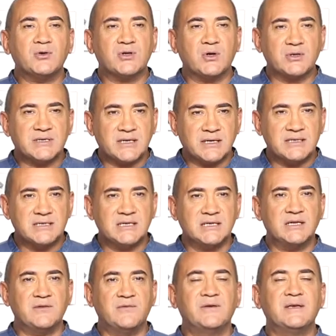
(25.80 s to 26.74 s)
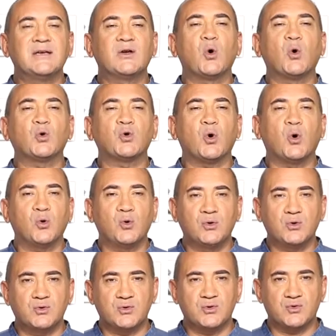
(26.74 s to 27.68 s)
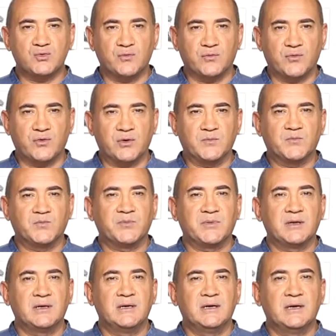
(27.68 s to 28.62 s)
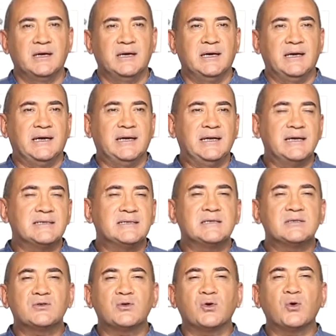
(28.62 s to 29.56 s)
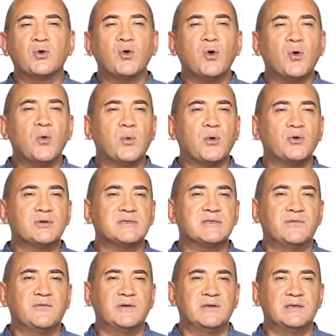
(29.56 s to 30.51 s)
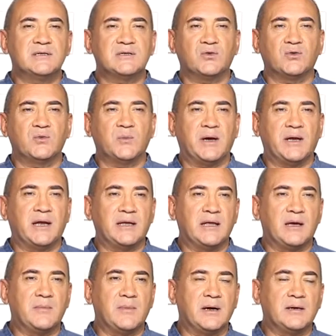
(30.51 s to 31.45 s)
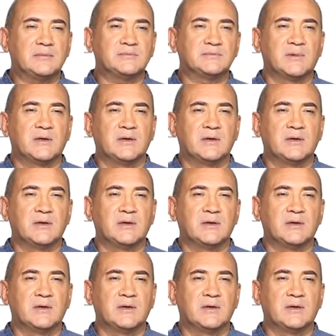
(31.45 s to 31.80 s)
en sanskrit signifie contrôle du souffle. Il existe de nombreuses définitions du pranayama.